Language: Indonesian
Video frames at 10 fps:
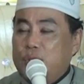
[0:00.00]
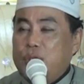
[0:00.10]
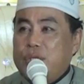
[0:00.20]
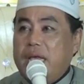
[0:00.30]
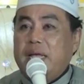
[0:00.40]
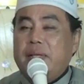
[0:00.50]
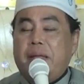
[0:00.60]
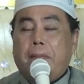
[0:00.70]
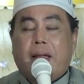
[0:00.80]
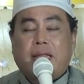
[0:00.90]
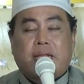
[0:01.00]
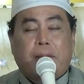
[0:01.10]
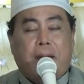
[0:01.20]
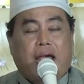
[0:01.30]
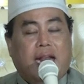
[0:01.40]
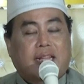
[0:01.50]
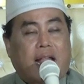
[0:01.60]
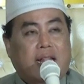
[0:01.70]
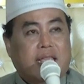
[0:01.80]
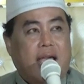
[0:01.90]
Sing bakal
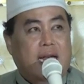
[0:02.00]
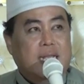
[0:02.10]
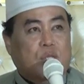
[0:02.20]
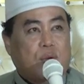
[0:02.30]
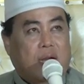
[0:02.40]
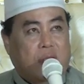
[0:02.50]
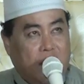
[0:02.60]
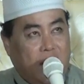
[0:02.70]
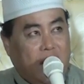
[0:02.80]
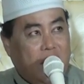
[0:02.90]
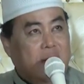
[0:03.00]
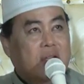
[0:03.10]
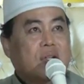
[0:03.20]
jadi alis swarga